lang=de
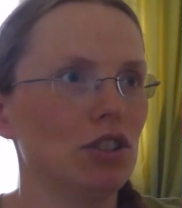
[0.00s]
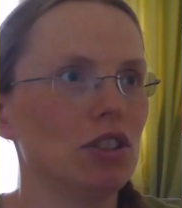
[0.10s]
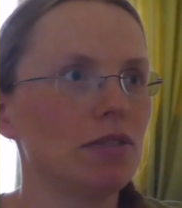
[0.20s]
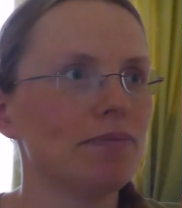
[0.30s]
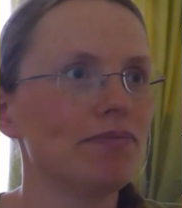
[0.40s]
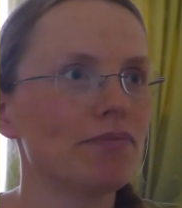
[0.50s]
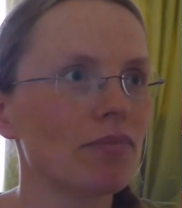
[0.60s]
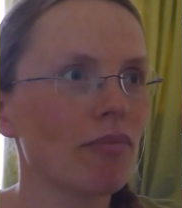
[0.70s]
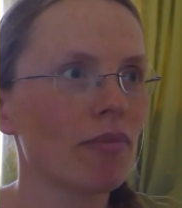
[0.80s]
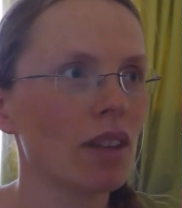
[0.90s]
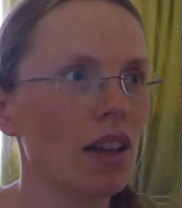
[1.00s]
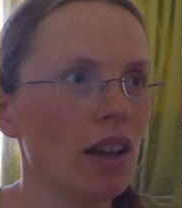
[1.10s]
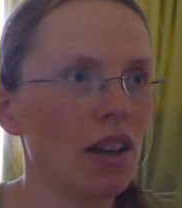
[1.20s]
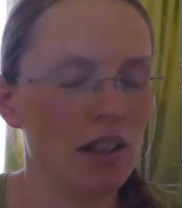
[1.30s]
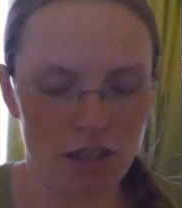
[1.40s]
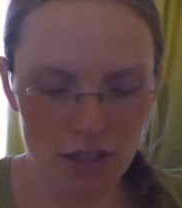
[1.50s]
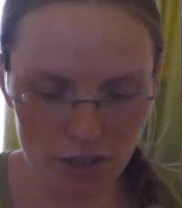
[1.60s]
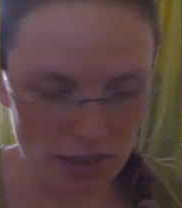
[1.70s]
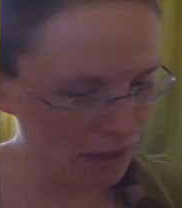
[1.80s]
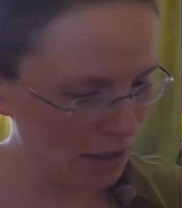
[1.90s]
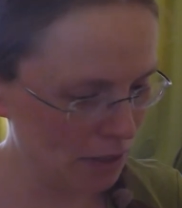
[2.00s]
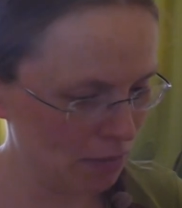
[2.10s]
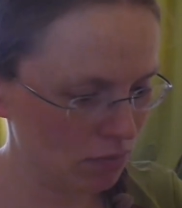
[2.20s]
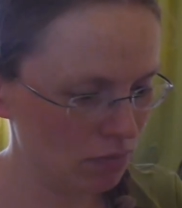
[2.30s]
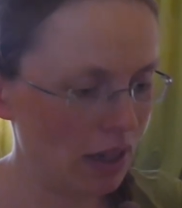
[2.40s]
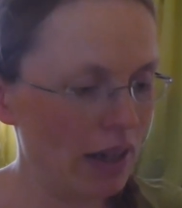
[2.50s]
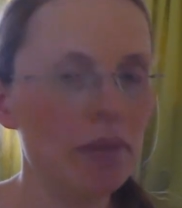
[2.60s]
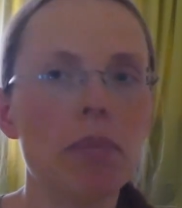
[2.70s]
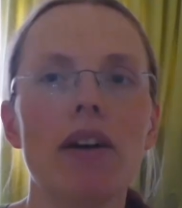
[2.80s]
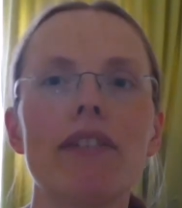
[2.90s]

wird. Ähm, ein paar